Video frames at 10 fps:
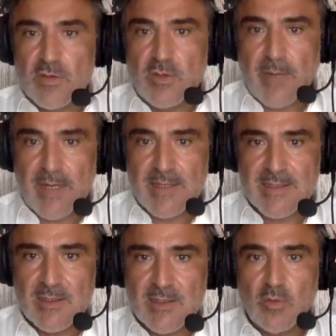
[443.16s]
de
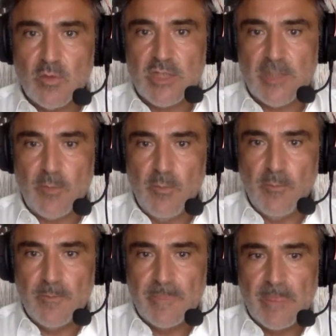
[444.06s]
presse au
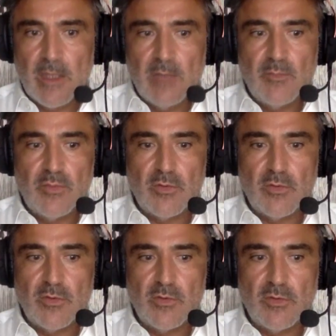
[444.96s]
Japon pour,
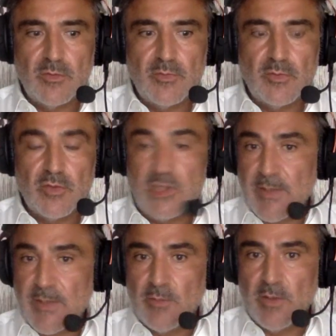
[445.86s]
euh, pour le
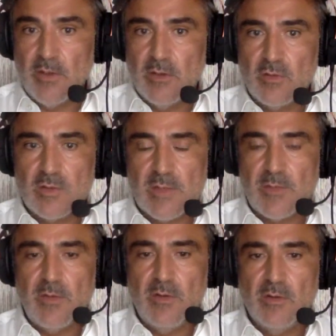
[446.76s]
Japan Open, tout
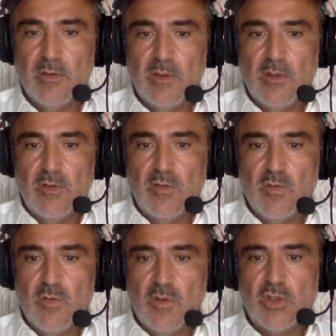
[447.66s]
simplement,
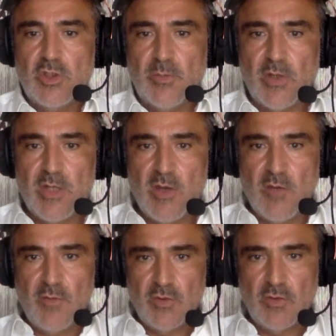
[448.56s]
où je prenais en
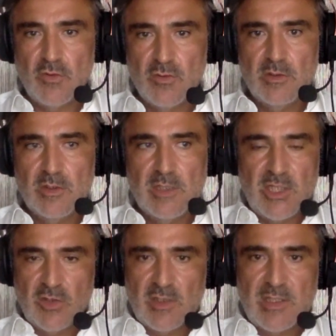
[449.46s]
photo les
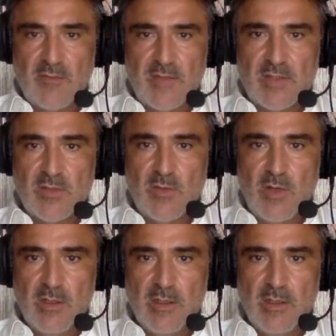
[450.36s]
gens qui étaient en face de moi,